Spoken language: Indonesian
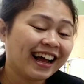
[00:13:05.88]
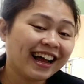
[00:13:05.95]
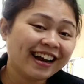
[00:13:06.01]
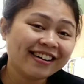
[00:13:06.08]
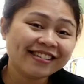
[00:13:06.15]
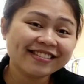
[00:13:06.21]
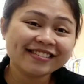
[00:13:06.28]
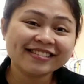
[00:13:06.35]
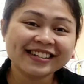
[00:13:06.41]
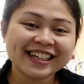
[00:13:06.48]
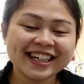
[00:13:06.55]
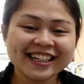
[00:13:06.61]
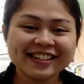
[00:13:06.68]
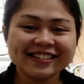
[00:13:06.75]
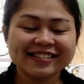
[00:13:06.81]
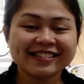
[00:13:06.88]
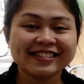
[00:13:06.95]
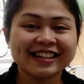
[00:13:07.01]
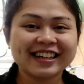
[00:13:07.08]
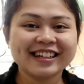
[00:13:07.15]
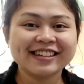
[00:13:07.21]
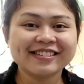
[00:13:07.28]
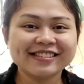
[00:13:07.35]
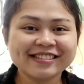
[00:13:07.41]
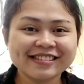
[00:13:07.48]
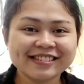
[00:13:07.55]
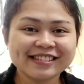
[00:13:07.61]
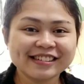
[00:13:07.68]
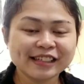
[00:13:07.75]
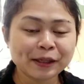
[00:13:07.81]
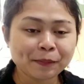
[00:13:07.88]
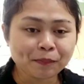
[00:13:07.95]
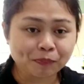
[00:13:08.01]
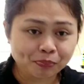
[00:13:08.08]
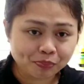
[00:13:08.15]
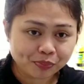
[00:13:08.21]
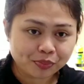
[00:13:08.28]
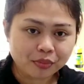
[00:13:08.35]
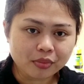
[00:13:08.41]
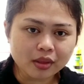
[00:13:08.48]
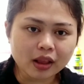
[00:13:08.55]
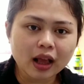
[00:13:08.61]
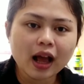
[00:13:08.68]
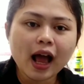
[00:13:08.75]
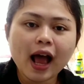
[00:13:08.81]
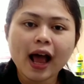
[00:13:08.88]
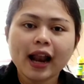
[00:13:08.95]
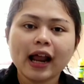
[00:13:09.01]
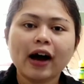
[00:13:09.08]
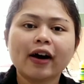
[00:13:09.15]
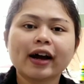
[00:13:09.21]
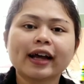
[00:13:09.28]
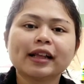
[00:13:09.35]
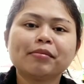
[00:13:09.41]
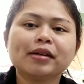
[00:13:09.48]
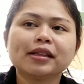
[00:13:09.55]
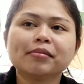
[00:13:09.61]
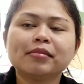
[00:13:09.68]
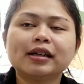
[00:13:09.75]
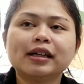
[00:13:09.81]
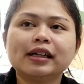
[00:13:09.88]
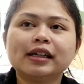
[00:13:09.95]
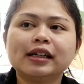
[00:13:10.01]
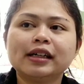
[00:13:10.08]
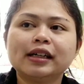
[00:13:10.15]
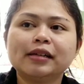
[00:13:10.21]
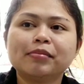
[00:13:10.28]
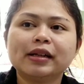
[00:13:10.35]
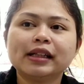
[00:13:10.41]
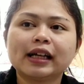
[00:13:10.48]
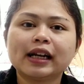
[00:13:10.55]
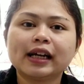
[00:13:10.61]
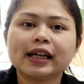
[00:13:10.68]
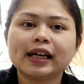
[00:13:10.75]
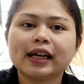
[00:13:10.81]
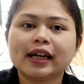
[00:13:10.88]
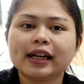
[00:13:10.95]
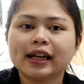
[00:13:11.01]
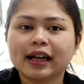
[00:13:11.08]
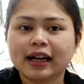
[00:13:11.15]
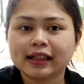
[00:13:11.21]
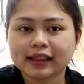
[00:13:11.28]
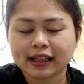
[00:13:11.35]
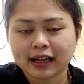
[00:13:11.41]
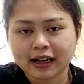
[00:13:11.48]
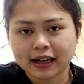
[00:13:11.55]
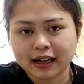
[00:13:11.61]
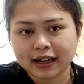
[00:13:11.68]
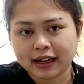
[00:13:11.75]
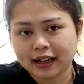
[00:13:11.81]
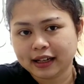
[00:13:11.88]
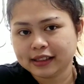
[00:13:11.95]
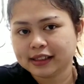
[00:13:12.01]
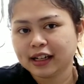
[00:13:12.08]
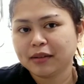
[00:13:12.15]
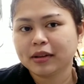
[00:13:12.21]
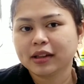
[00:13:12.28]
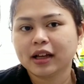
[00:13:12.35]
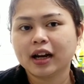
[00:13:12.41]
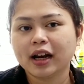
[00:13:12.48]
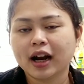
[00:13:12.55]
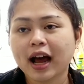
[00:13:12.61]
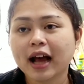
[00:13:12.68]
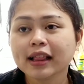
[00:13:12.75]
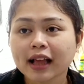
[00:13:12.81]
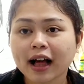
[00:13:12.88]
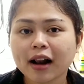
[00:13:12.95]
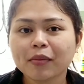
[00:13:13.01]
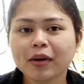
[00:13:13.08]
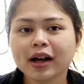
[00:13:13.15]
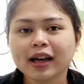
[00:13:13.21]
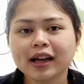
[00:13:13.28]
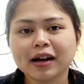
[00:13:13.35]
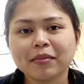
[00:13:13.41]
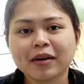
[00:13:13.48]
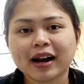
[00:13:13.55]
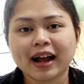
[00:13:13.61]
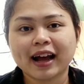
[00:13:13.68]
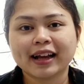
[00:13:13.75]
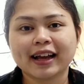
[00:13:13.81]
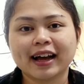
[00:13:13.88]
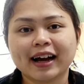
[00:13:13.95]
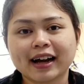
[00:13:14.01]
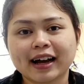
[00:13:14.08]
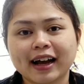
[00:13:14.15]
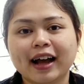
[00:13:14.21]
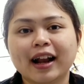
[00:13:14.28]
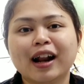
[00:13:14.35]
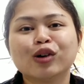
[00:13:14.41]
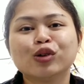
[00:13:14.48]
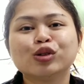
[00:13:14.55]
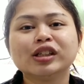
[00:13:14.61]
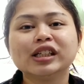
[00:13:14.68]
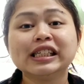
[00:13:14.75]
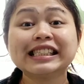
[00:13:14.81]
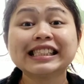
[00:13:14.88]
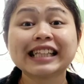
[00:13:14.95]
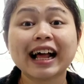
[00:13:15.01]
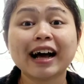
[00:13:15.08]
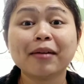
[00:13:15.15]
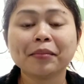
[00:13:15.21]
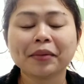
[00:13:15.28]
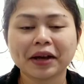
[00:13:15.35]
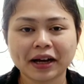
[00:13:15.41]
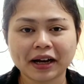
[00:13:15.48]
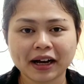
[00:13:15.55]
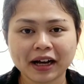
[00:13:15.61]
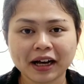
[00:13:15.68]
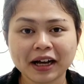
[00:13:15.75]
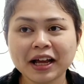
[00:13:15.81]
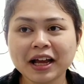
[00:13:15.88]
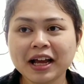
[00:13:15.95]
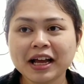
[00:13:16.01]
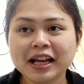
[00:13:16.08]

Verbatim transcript: Aduh, aduh, aduh. Nah, oke okay, teman-teman, bentar lagi hari Natal. Selamat hari Natal bagi yang merayakan. Aku sih Islam ya.